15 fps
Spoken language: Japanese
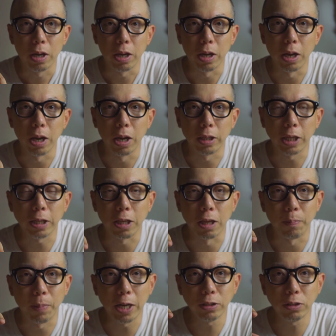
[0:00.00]
えー、ただ
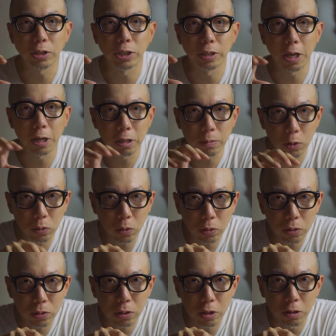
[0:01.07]
ねパスしているものっ
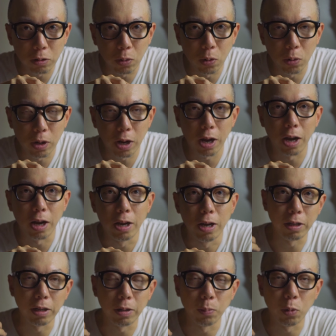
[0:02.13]
ていう方が
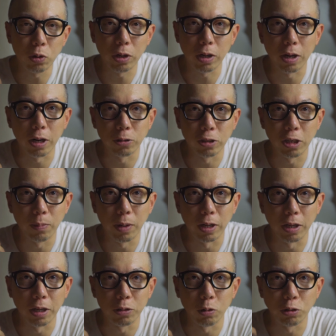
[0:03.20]
僕らからすれ
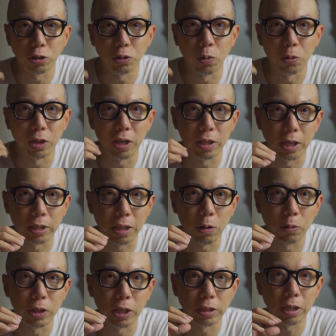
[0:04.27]
ばそっちの方手手
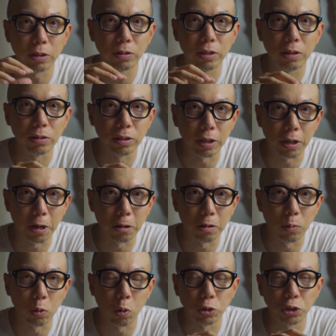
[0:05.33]
を出したくなるんだけれど
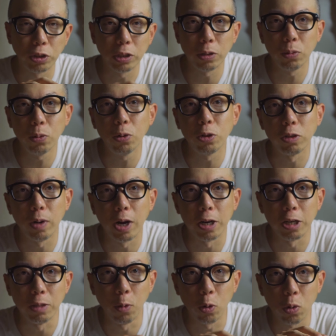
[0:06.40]
もこちらの方には
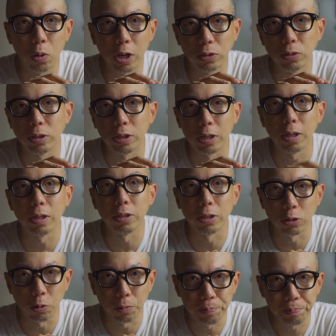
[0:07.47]
リモコンがついていないんで
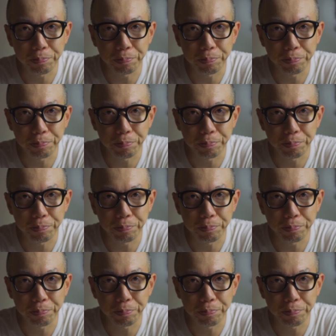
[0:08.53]
すよ。